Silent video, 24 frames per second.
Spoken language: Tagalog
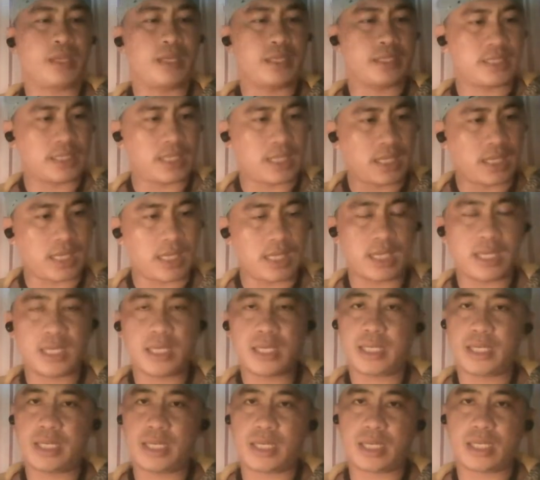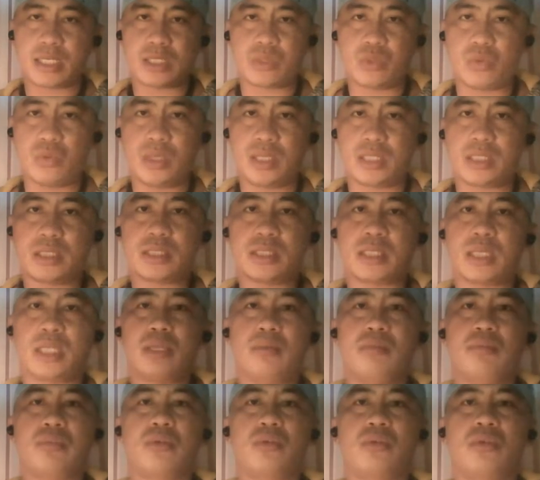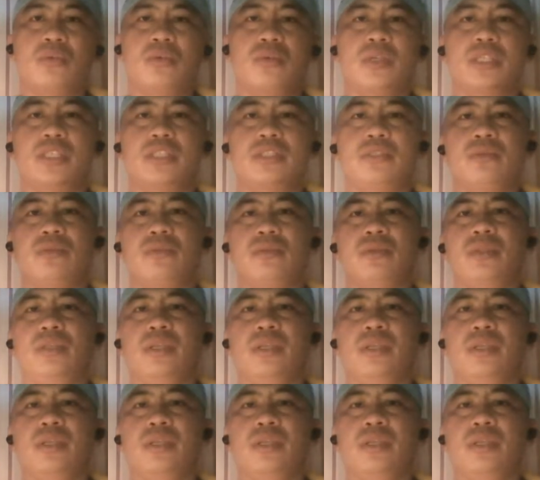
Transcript: sa nakasulat sa librong orasyon